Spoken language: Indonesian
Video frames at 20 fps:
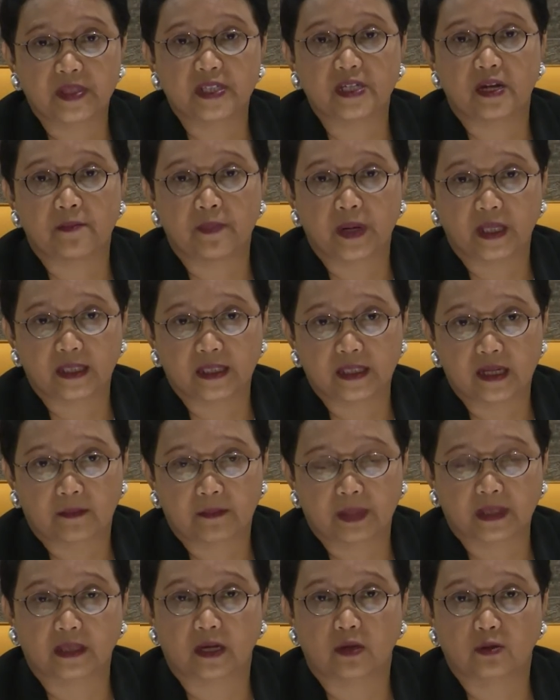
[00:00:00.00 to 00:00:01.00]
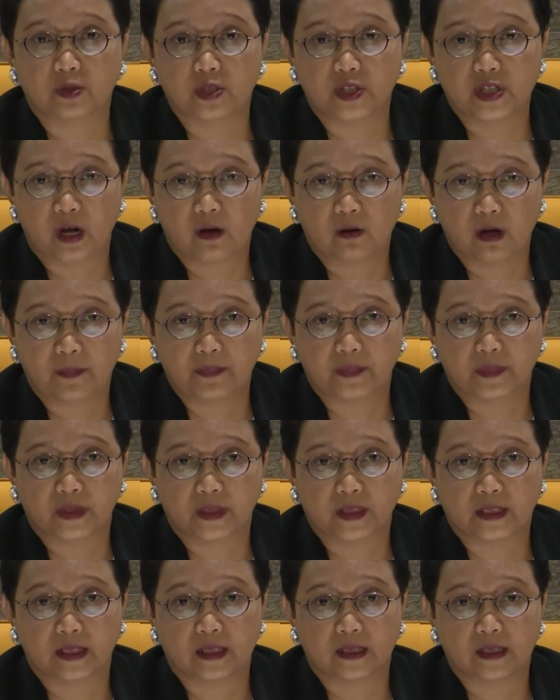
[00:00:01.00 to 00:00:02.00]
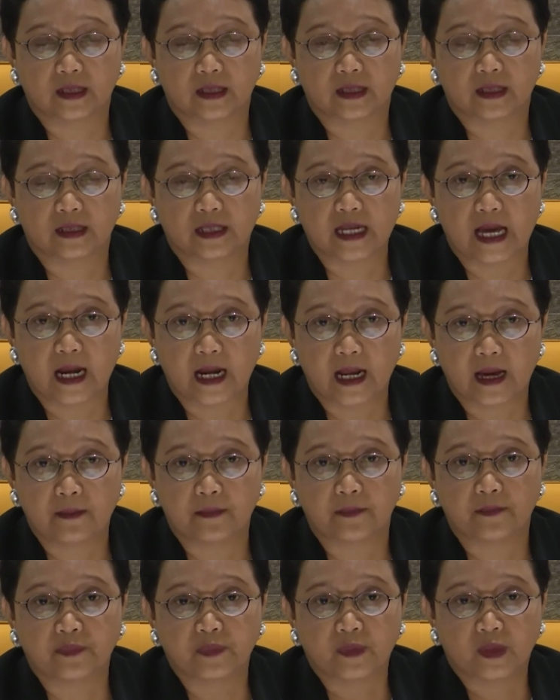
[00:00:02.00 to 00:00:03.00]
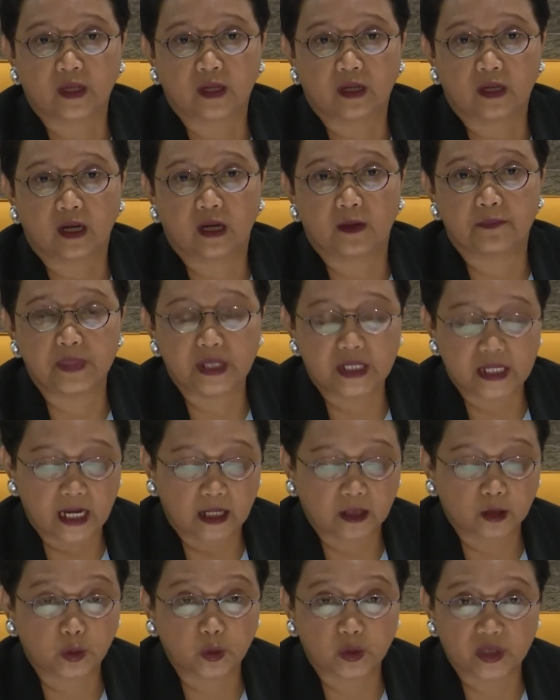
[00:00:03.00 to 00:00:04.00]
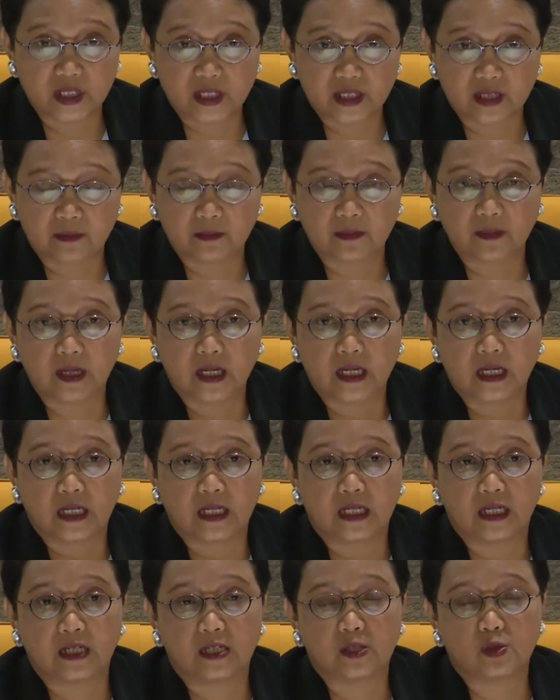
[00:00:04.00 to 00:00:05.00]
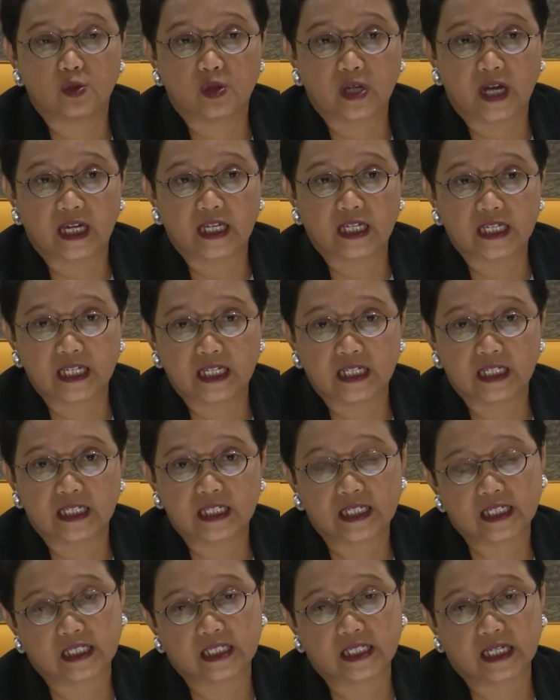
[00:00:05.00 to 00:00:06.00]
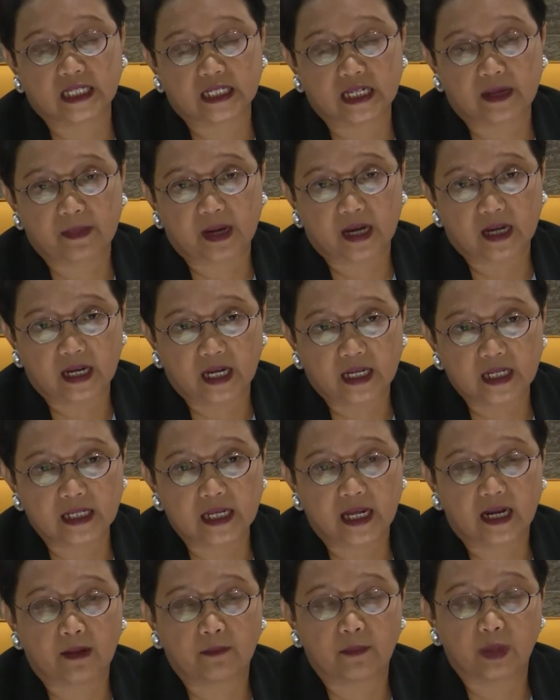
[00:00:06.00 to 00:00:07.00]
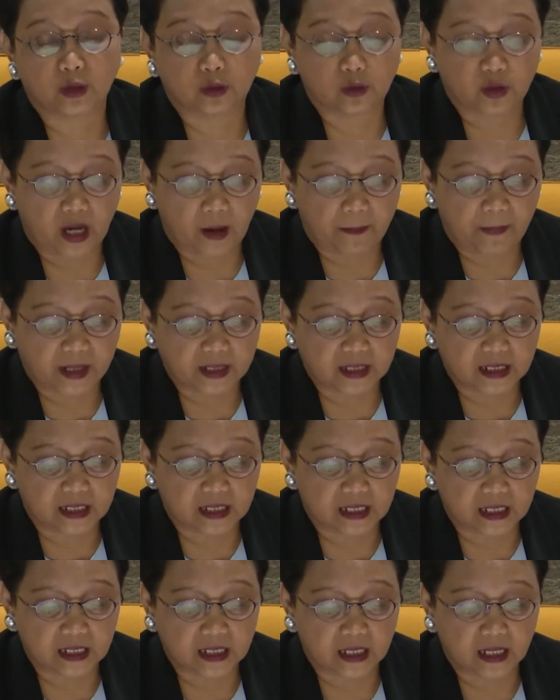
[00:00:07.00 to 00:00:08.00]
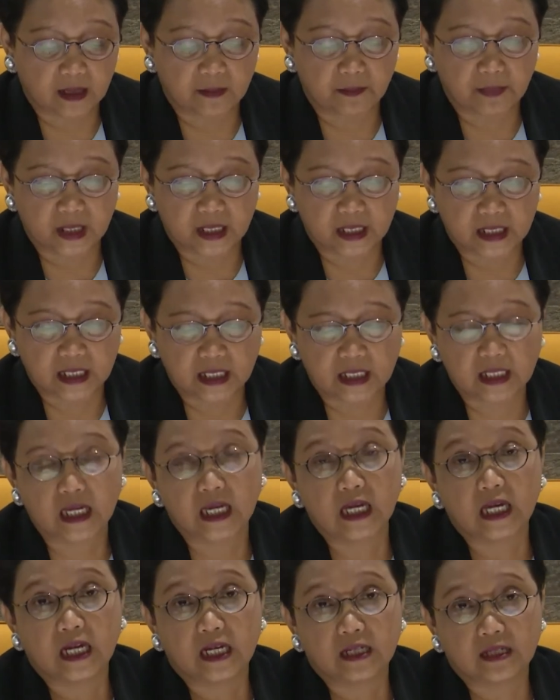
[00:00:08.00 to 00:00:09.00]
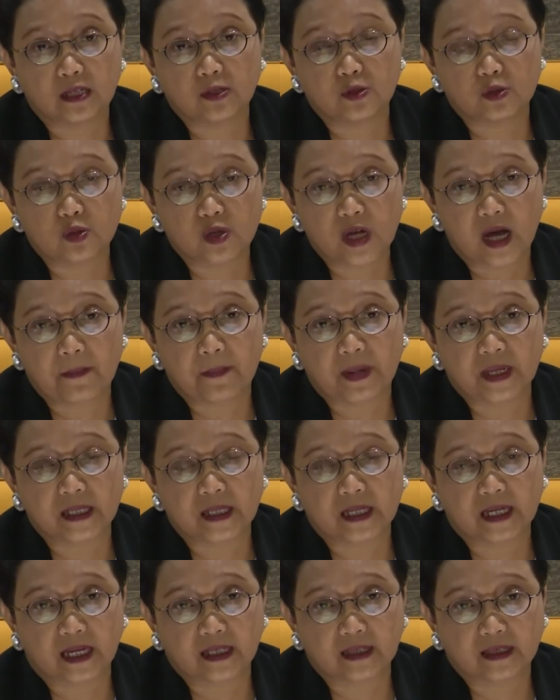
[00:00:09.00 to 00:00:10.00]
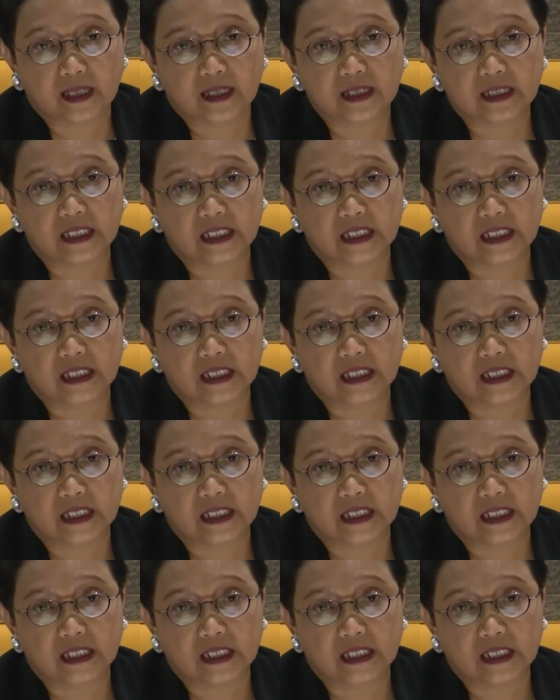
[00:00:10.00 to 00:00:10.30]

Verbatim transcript: pejabat yang bertanggung jawab uh, dalam uh, bidang tourism ini juga ingin dikerjasamakan dalam bentuk capacity uh, building dan juga peningkatan